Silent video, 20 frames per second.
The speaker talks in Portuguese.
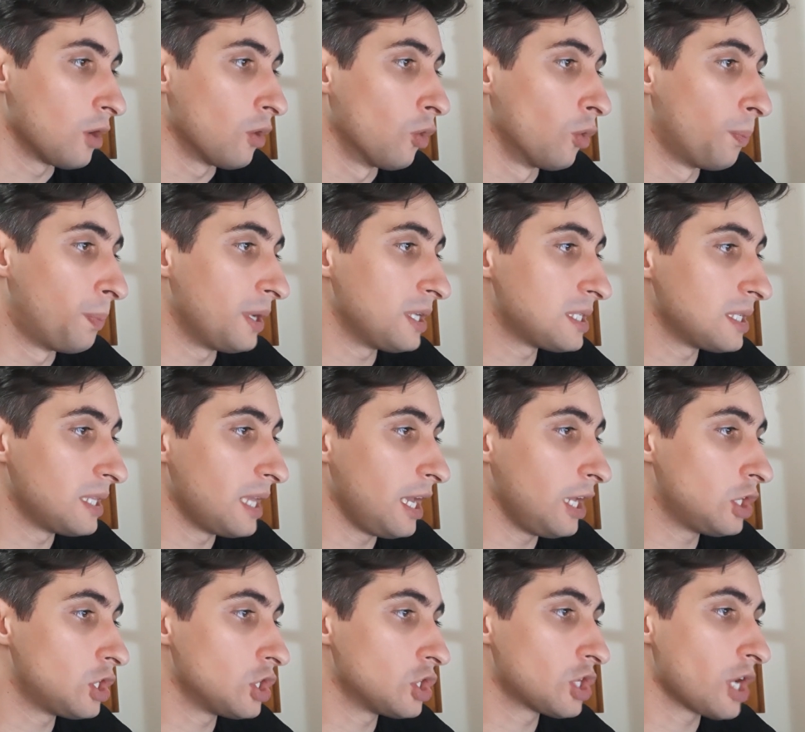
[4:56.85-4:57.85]
O
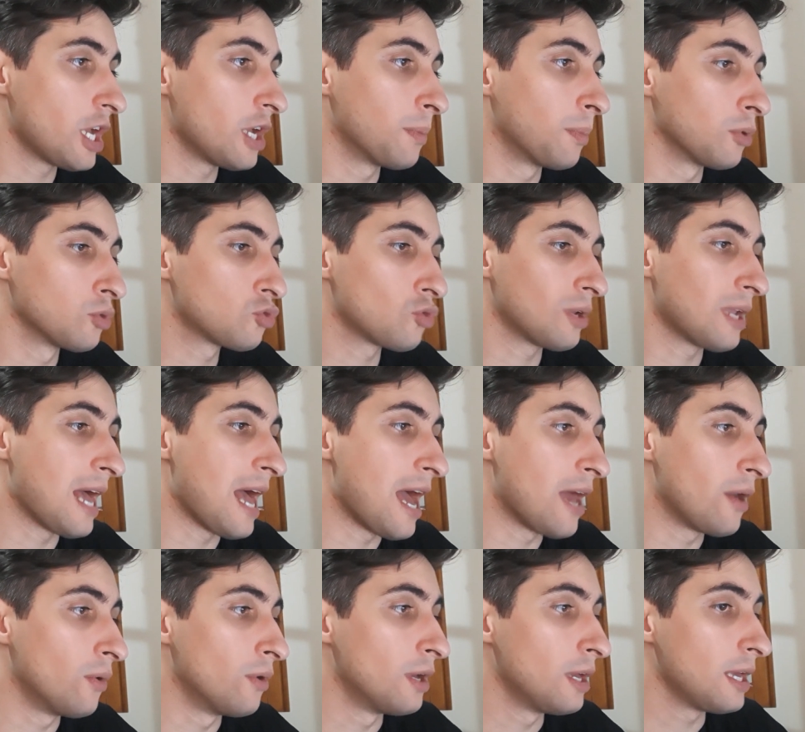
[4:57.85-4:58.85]
presidente Jair
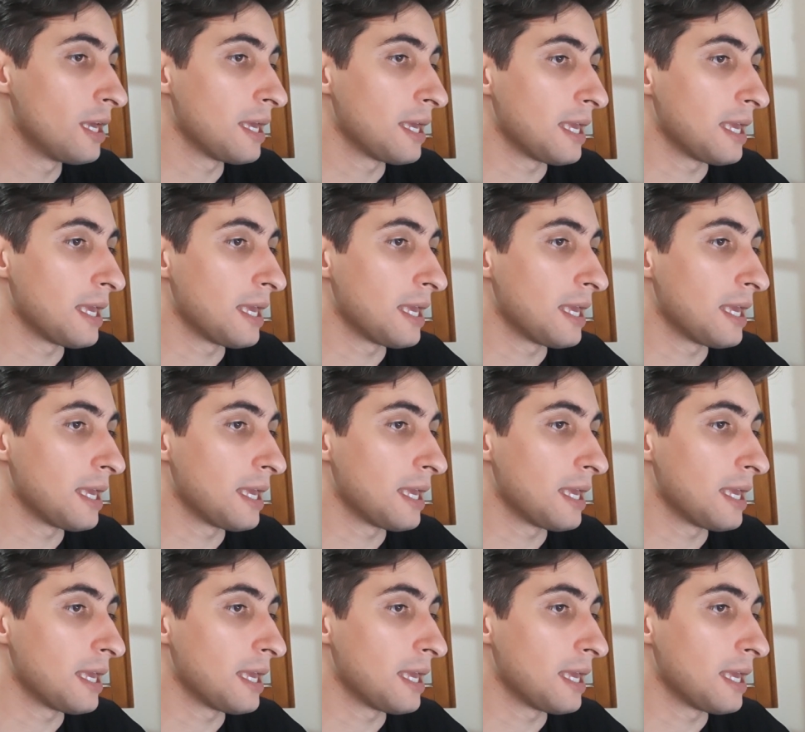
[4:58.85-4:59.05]
Bolsonaro,